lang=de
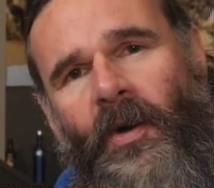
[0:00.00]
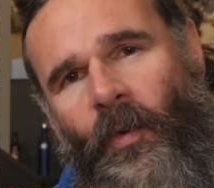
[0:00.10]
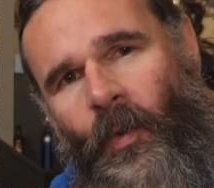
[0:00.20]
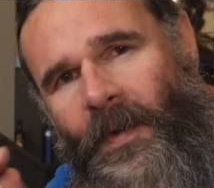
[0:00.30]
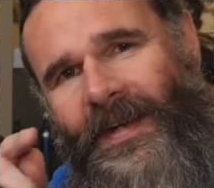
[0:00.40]

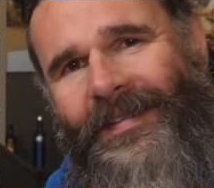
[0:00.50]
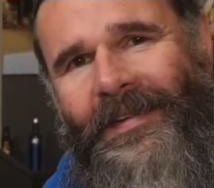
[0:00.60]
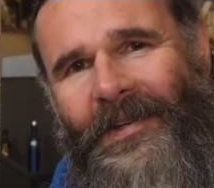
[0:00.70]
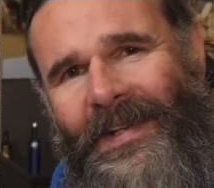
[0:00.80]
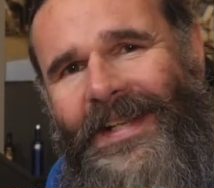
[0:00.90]
Oder
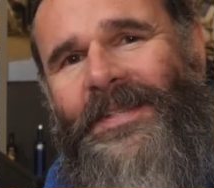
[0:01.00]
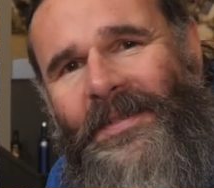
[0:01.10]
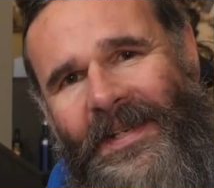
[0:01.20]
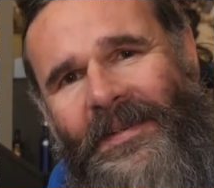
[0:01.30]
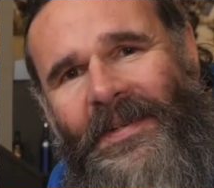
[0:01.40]
gehört ihr
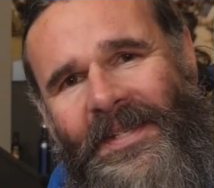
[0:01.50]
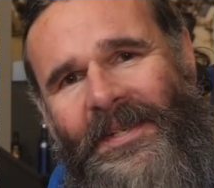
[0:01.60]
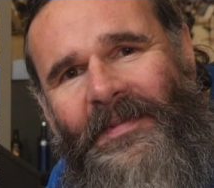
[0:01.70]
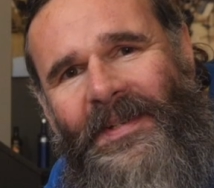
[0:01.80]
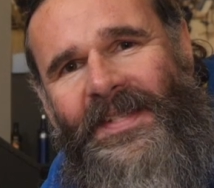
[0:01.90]
zu den
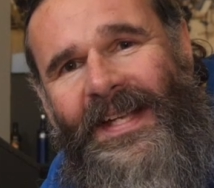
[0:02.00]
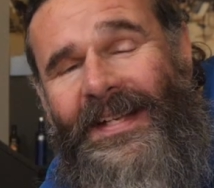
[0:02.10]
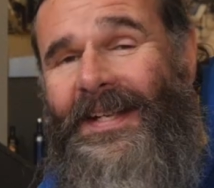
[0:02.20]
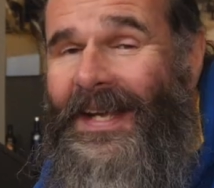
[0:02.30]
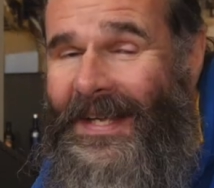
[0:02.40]
90 Prozent,